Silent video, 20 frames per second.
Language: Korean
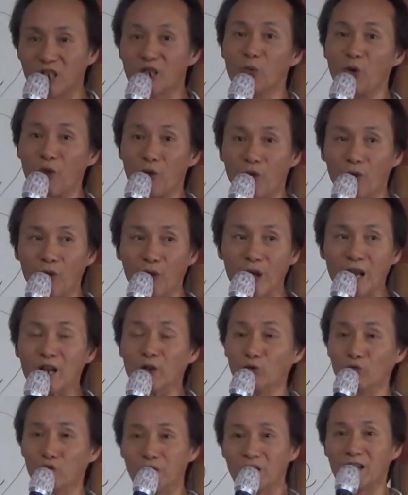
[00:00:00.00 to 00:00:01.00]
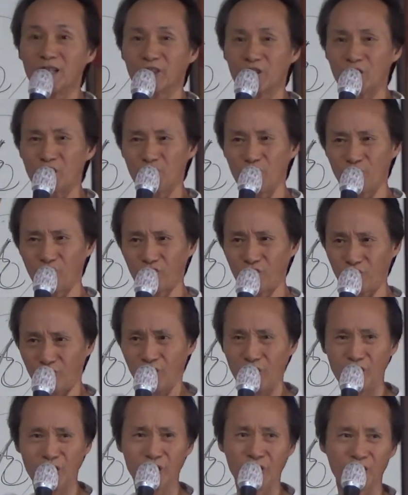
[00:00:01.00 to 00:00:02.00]
기본 누가
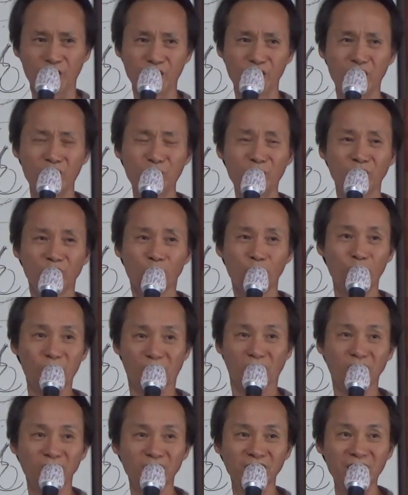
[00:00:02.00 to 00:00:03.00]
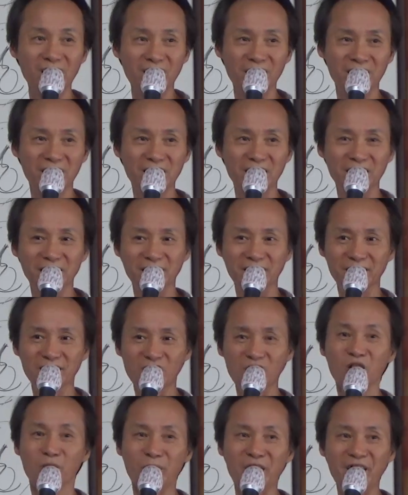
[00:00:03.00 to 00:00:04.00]
글자를 만들고 읽었느냐
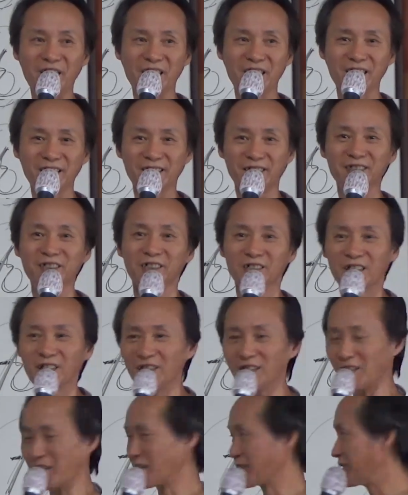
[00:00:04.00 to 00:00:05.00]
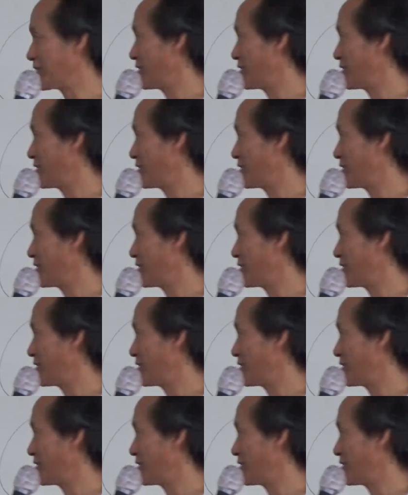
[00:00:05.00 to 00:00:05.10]
처음에 그 이야기를 하는